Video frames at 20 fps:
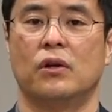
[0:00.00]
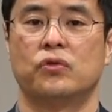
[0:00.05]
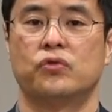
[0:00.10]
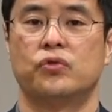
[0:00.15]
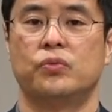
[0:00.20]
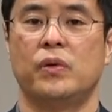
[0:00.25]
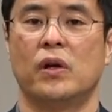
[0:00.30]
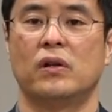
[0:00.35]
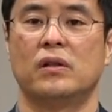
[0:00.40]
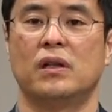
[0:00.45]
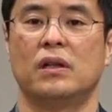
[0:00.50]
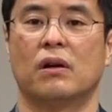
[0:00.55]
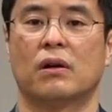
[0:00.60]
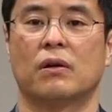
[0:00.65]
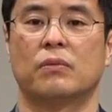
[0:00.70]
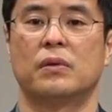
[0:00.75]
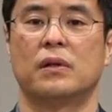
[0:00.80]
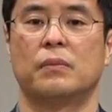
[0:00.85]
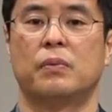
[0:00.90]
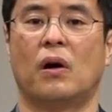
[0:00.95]
주변이
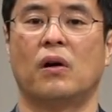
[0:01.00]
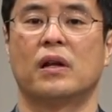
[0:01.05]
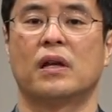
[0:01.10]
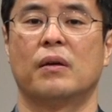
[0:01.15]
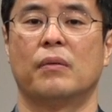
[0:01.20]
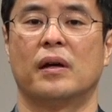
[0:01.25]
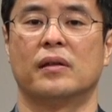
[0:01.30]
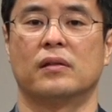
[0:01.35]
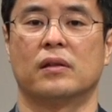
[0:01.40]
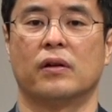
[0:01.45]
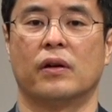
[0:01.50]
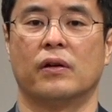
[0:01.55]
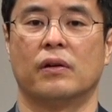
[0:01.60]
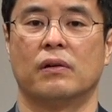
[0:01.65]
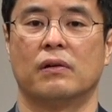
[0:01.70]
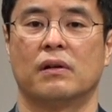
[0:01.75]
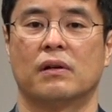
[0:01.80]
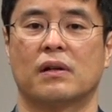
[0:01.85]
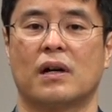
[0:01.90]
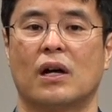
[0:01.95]
여러분을 버리게 만들어요.
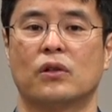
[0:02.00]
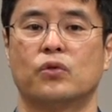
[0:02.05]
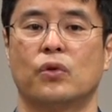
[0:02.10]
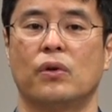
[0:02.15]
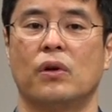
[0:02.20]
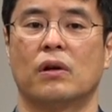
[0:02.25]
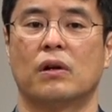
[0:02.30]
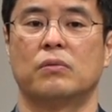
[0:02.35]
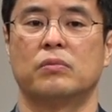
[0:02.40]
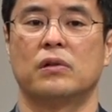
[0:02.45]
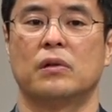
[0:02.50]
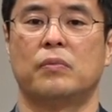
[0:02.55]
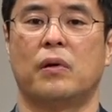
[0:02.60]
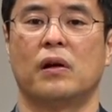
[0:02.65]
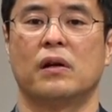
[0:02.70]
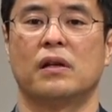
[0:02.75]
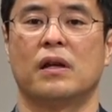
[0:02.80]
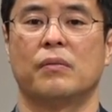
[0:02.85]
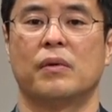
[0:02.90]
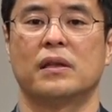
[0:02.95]
가족이 여러분을 버리게